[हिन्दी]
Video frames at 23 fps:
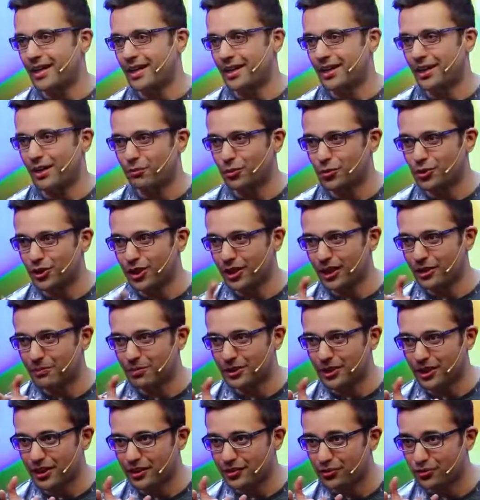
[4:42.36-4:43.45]
अगर आपको ये नहीं
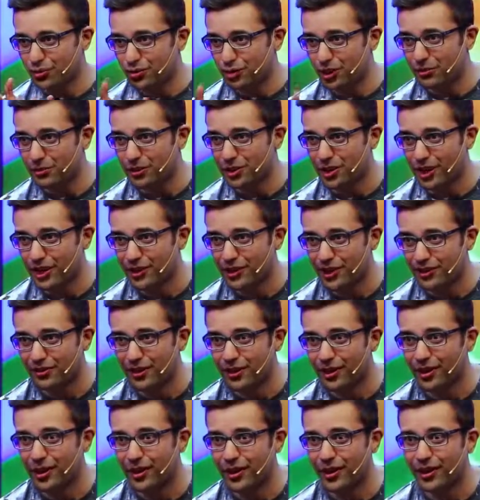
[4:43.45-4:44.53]
पता कि इस दुनिया में ध्यान कैसे
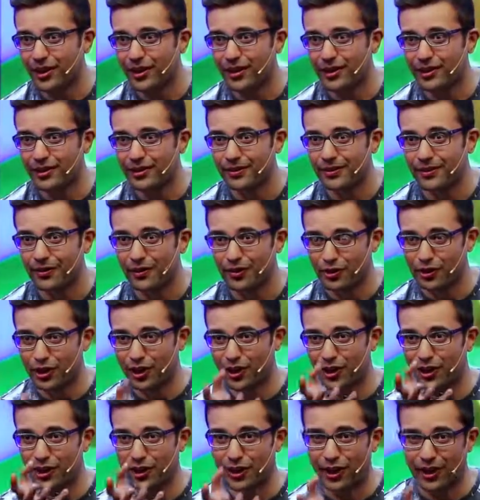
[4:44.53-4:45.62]
लगाना है और
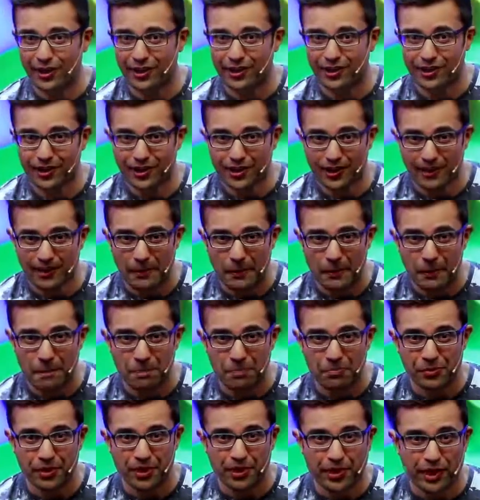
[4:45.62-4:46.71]
ध्यान लगा करके
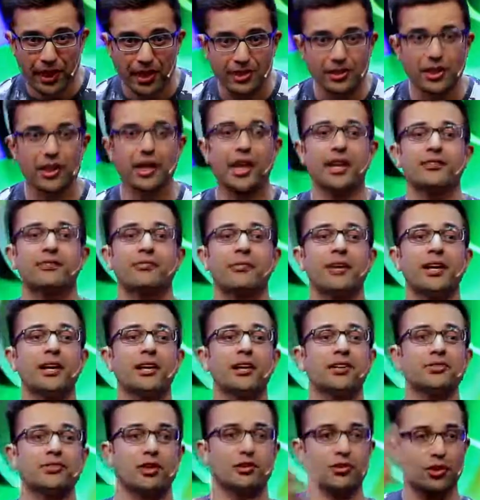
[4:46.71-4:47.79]
कैसे लाइफ में
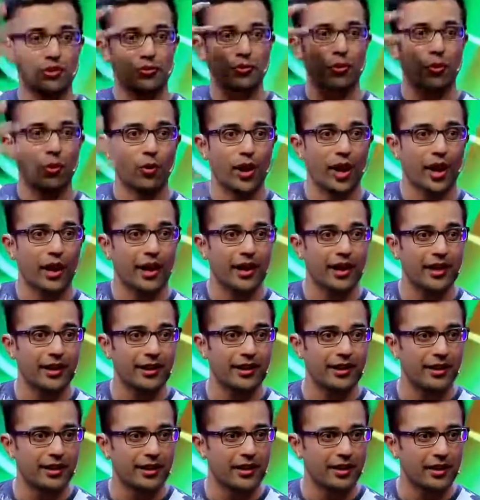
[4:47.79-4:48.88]
सक्सेसफुल होना है
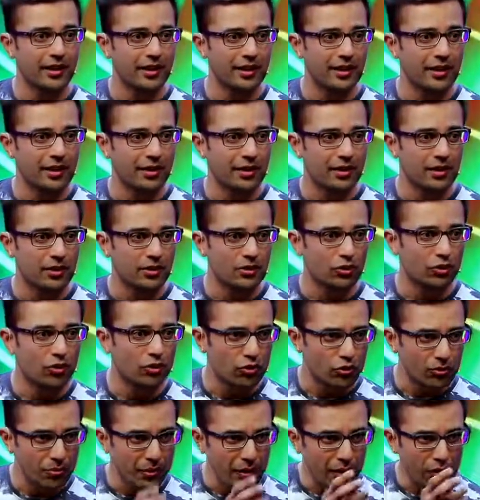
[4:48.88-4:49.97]
तो
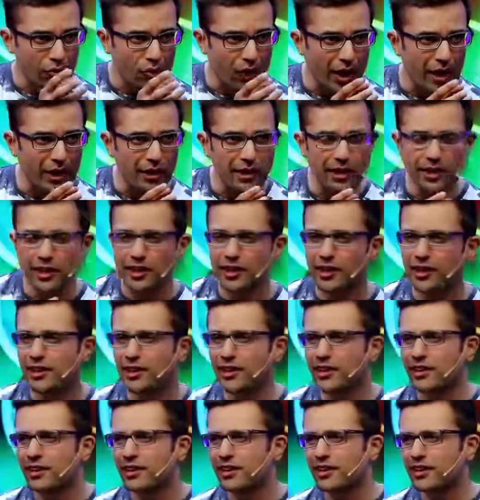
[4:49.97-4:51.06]
ये स्पिरिचुअलिटी
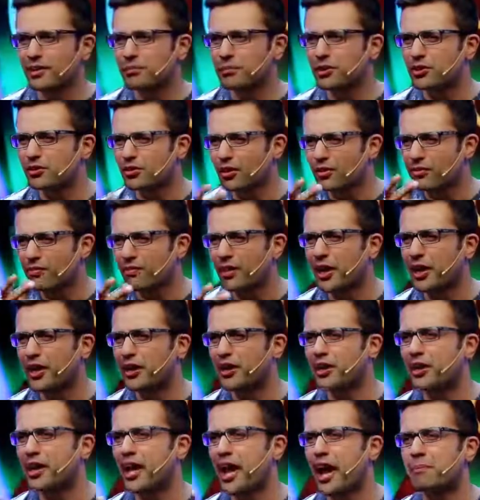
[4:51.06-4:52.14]
पीस ऑफ
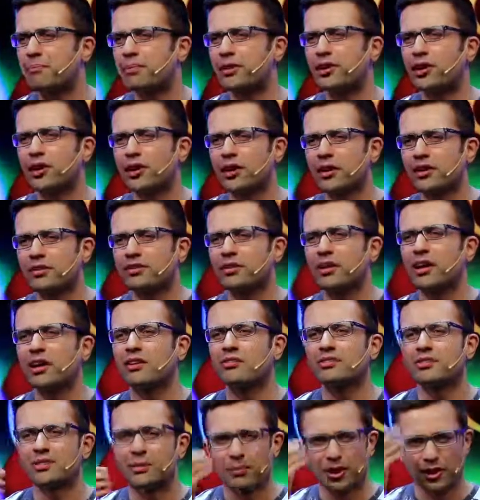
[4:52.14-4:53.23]
माइंड हैप्पीनेस
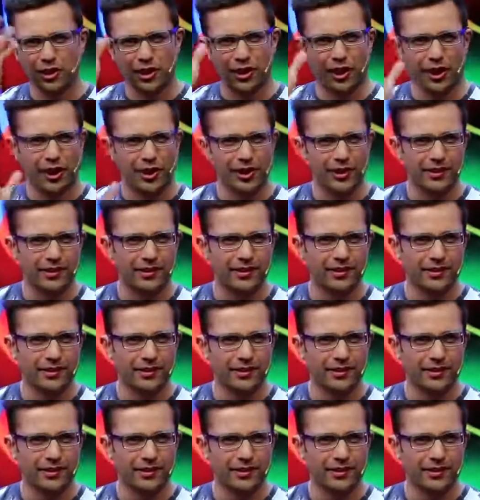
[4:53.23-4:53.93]
लव सब बातें हैं